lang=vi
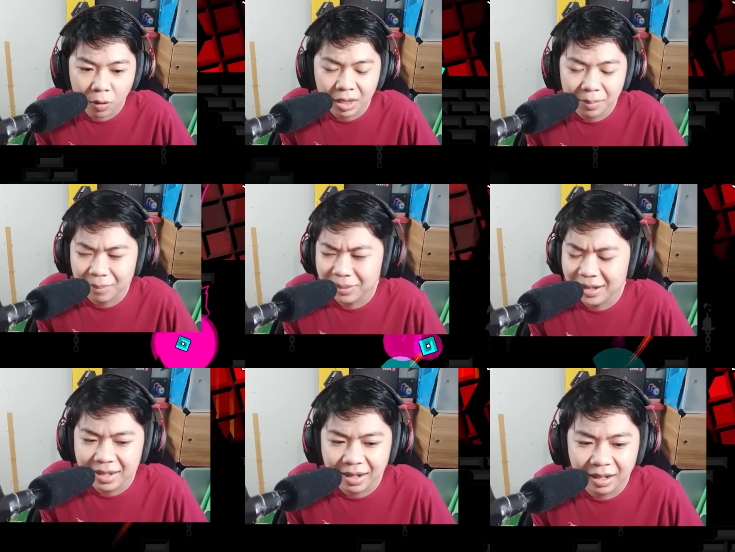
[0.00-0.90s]
á thì mình cảm
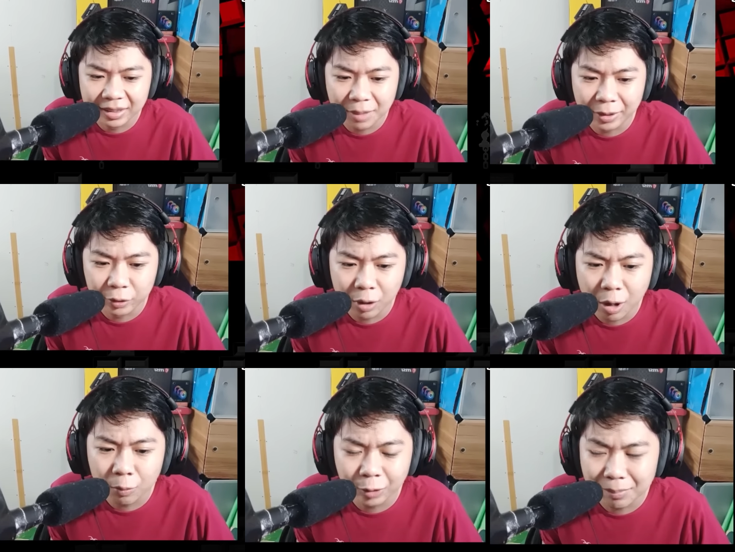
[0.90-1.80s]
thấy là chơi bằng chuột nó
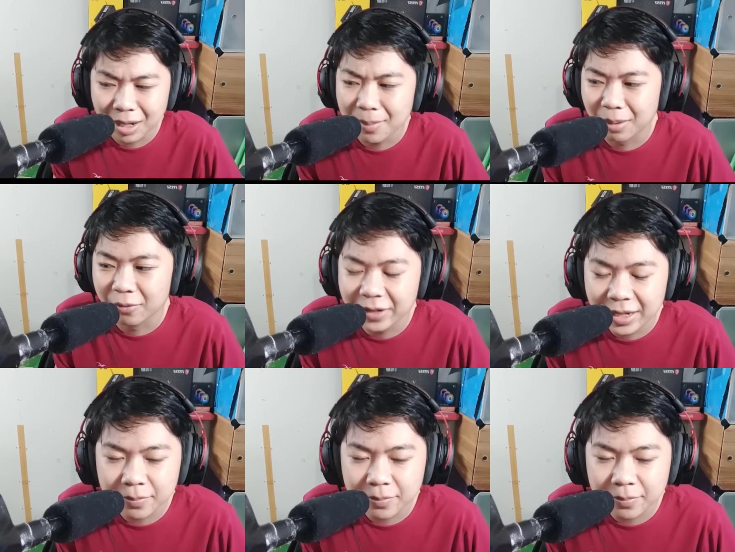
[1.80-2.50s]
không thoải mái bằng bàn phím